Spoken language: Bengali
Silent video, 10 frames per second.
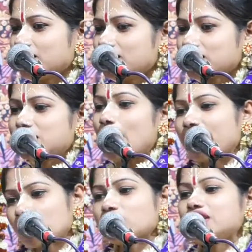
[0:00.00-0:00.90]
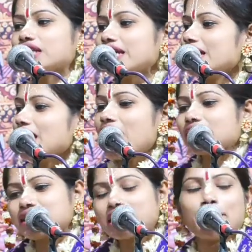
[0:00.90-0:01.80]
তা যাবে কোন দিকে
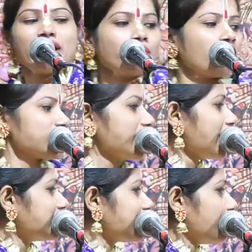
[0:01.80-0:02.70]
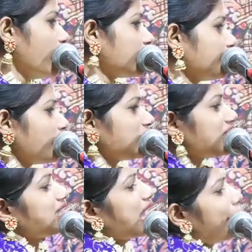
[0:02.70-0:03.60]
একদিকে বেমশাই একদিকে ভগ্নিপতি
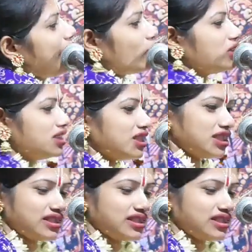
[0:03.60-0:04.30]
তা যাবে কোন দিকে